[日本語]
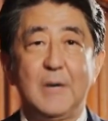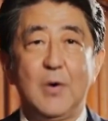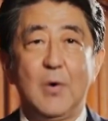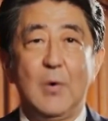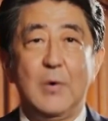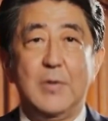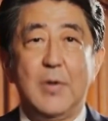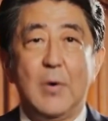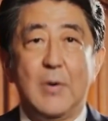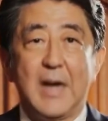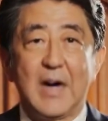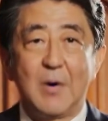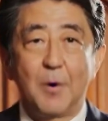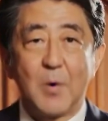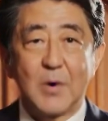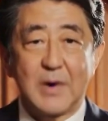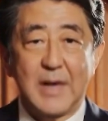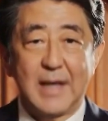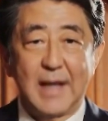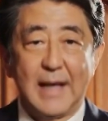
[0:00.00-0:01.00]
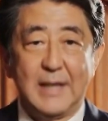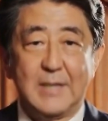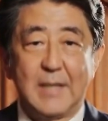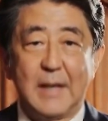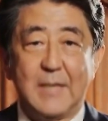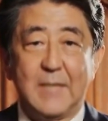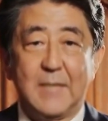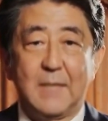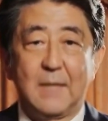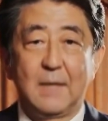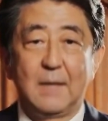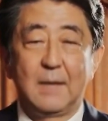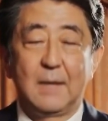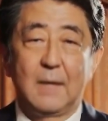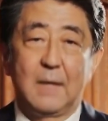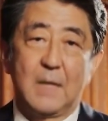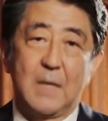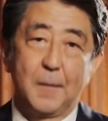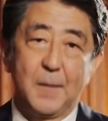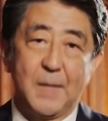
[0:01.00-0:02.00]
高評価をお願いします。
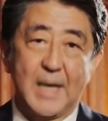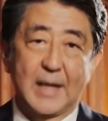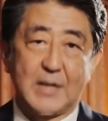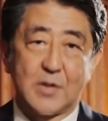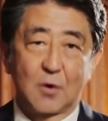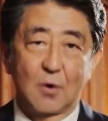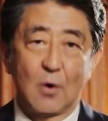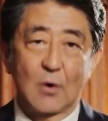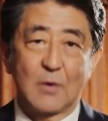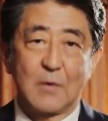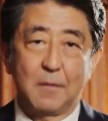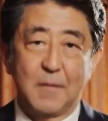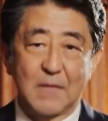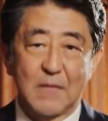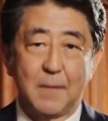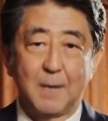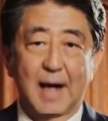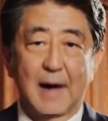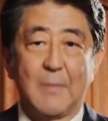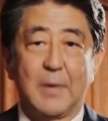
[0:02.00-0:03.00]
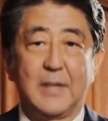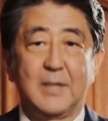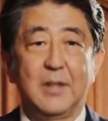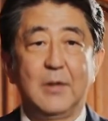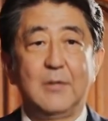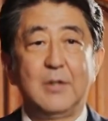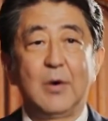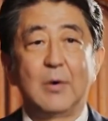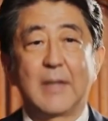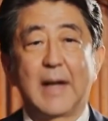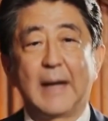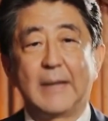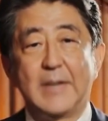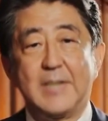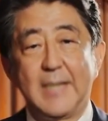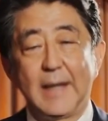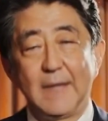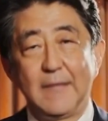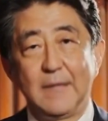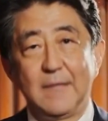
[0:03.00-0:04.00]
以上、安倍晋三からで
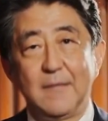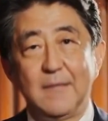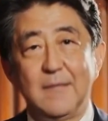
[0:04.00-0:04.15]
した。